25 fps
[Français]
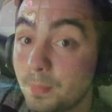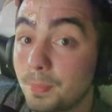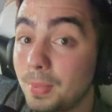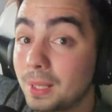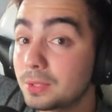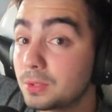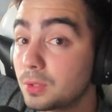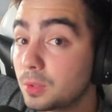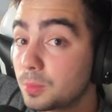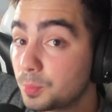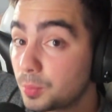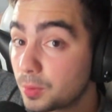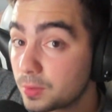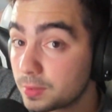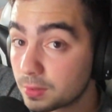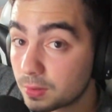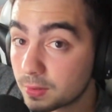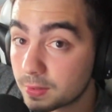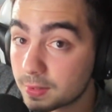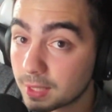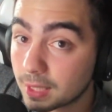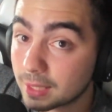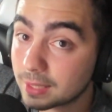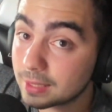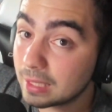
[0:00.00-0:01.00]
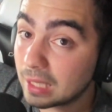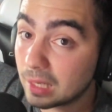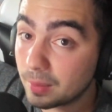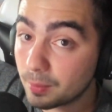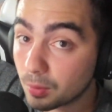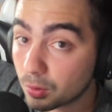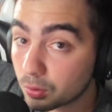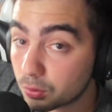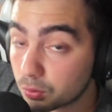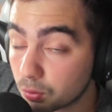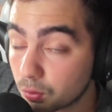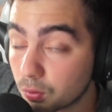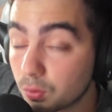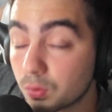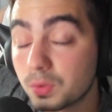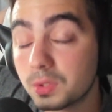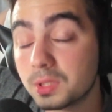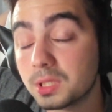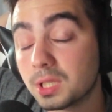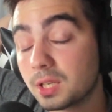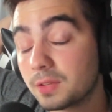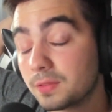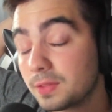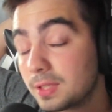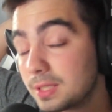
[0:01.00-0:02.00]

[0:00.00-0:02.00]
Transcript: pas le temps de poser le sac ni le manteau, j'arrivais